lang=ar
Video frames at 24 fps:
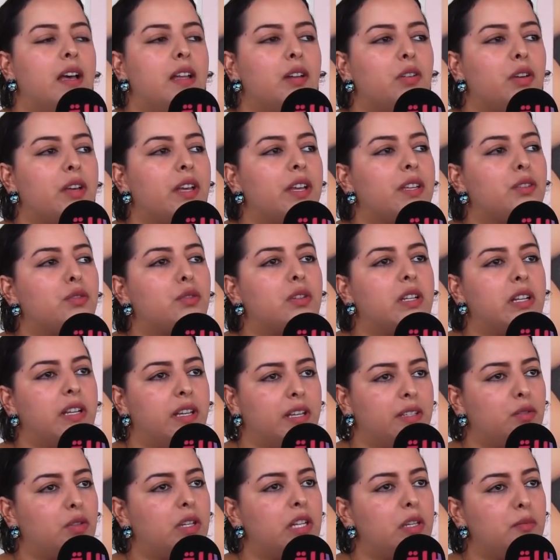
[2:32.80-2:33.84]
الوغ
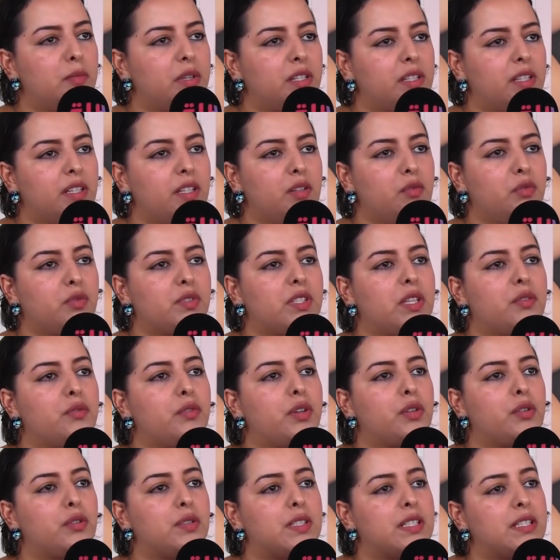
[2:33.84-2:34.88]
هادوك هادوك لي مانكا الفو
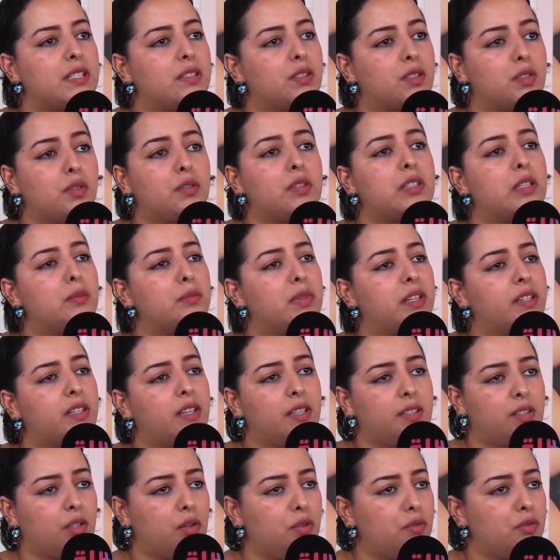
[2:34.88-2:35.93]
سافوار كو سي سون دي
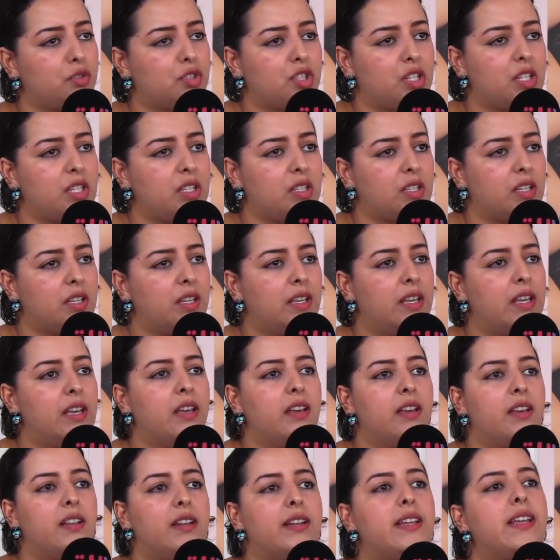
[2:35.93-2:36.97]
مانكا اترونجير
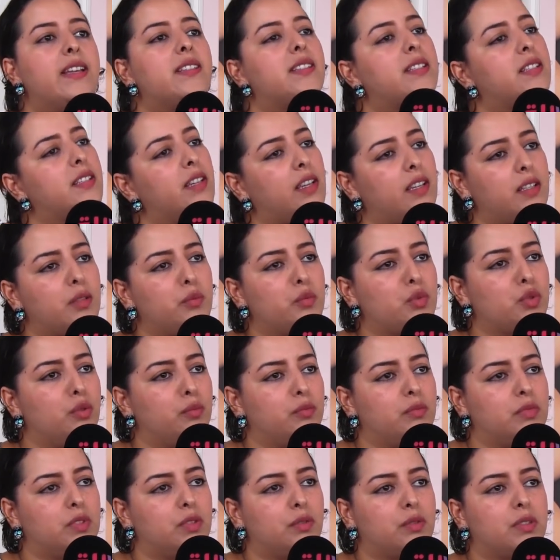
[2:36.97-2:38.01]
اللي هذيك هي
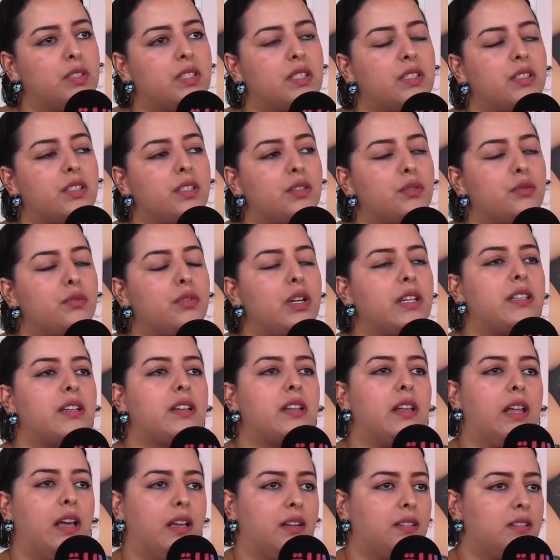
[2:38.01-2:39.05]
خدمتهم دونك تيديروا
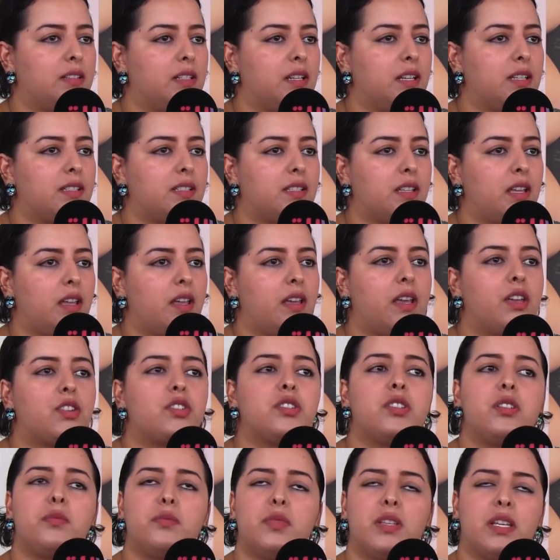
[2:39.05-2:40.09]
هذاك العرض ديال الازياء
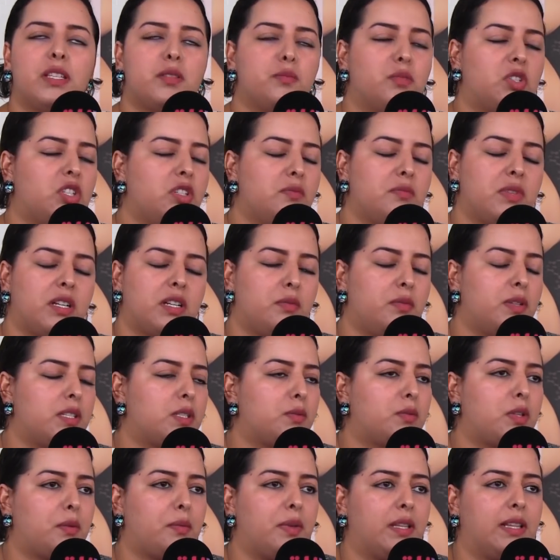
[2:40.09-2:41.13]
اجنبيات ماشي
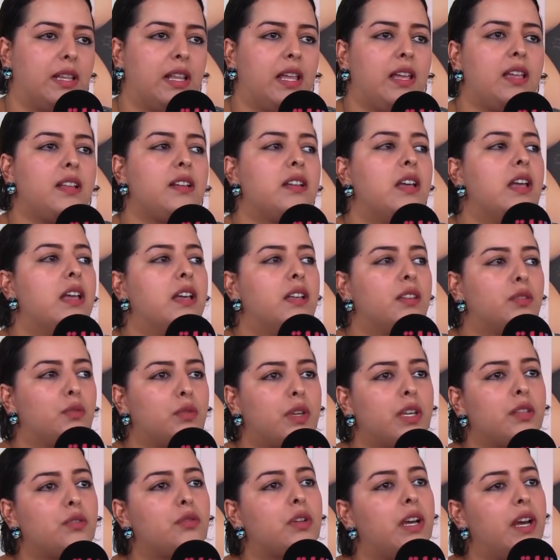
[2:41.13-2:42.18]
مغربيات بطبيعه الحال
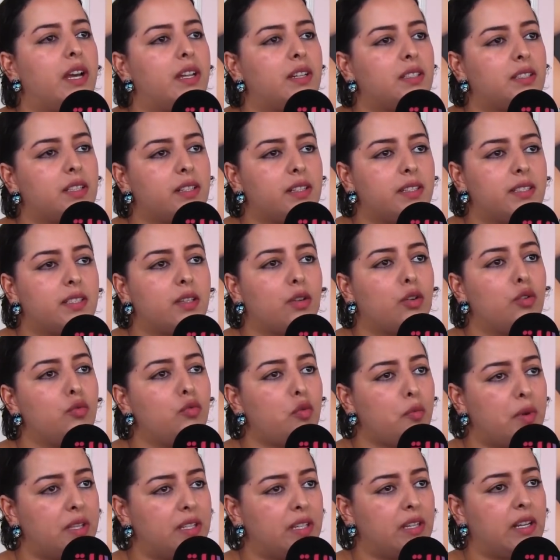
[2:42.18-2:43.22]
دونك هادوك عارضات اللي
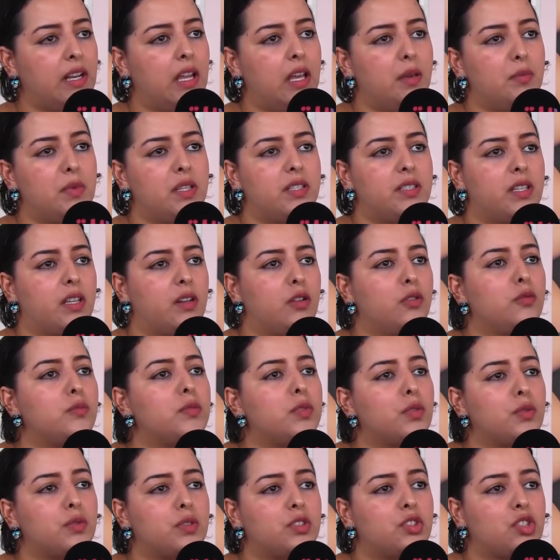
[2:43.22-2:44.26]
تيقوموا بهذاك العمل
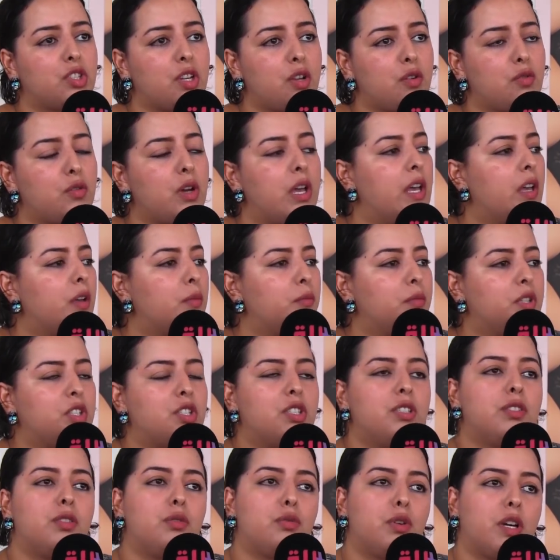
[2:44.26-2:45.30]
ديالهم دونك جاو
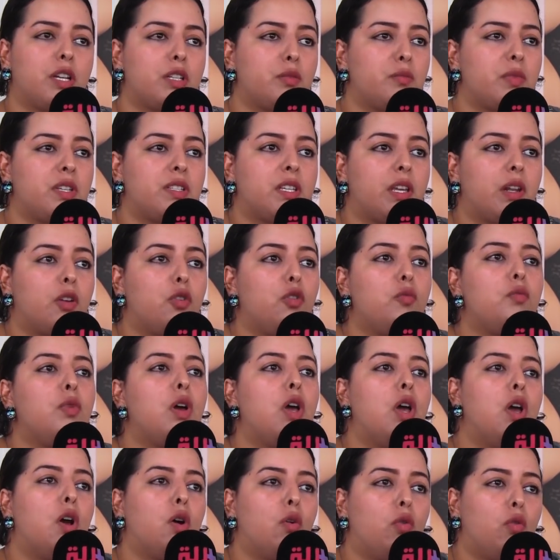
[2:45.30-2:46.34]
باش يديروا الخدمه ديالهم
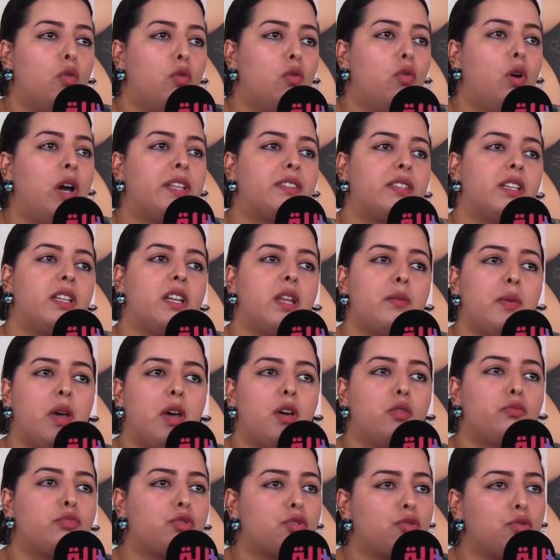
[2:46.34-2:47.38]
وحطينا
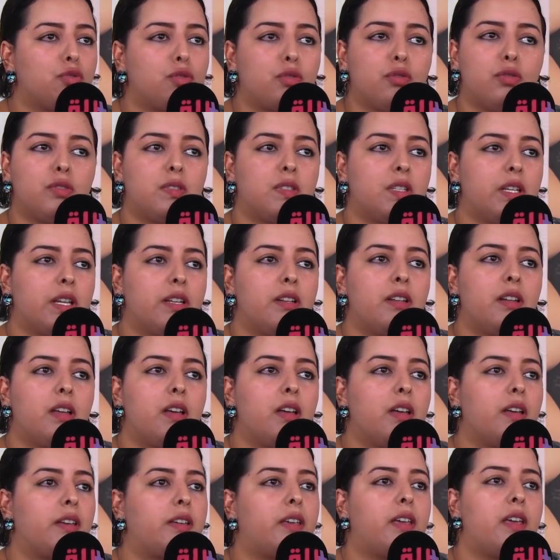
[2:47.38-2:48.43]
معاهم الشروط
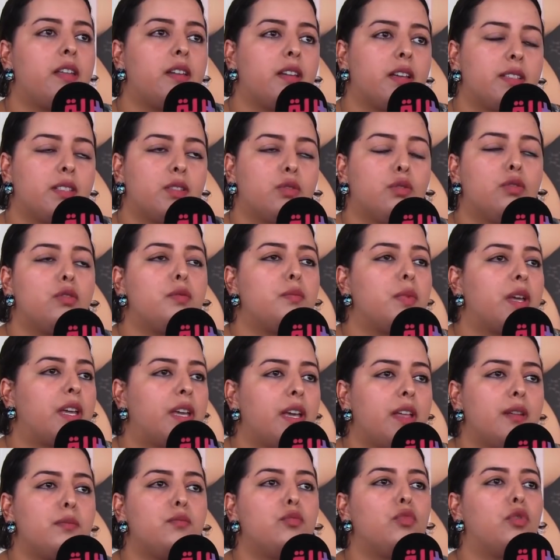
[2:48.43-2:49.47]
ان كان غادي يكون
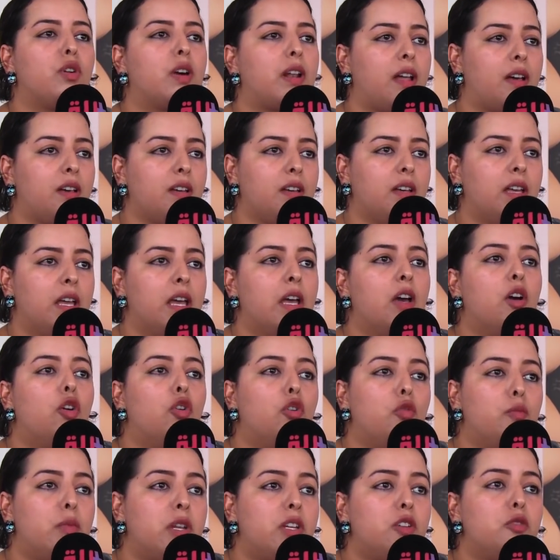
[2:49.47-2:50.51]
مكان مغلق
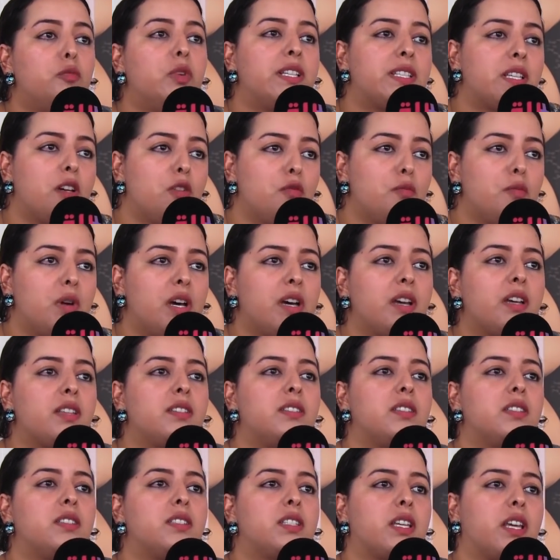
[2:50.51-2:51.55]
هما اليوم حتى هما
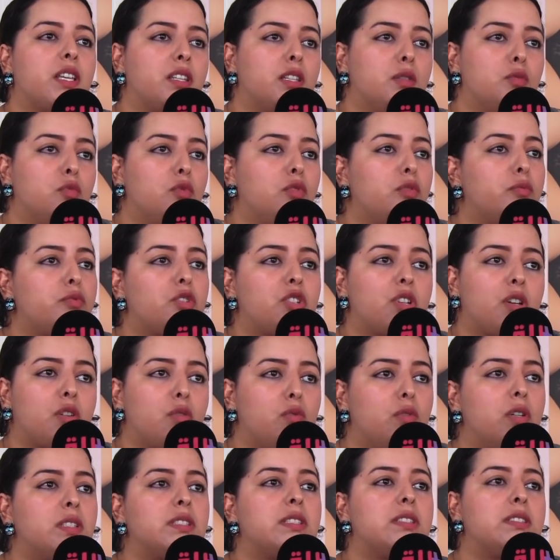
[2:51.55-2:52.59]
غادي يتقدموا
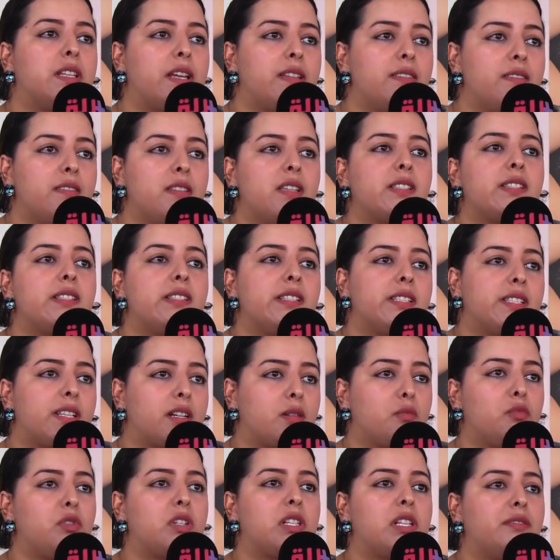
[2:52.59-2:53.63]
بشكوى ضد هاد الناس اللي
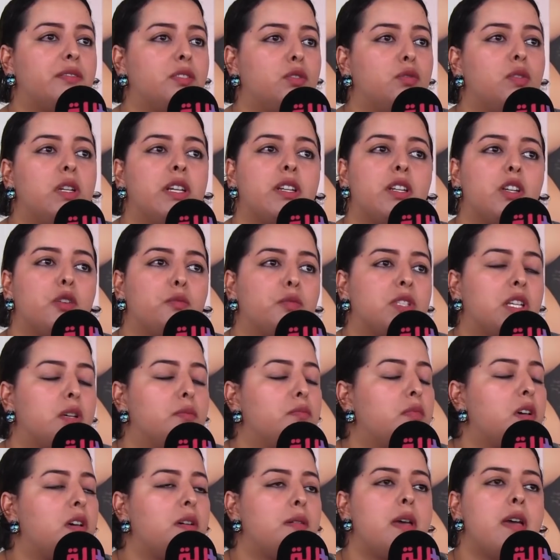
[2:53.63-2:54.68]
سربوا هاد لا فيديو لانهم حتى
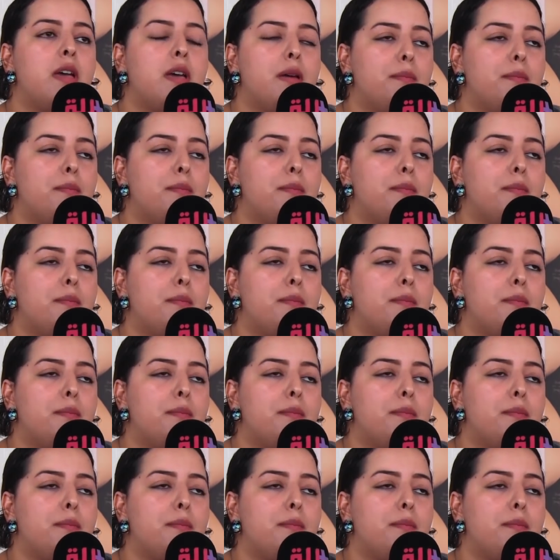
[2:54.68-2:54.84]
هما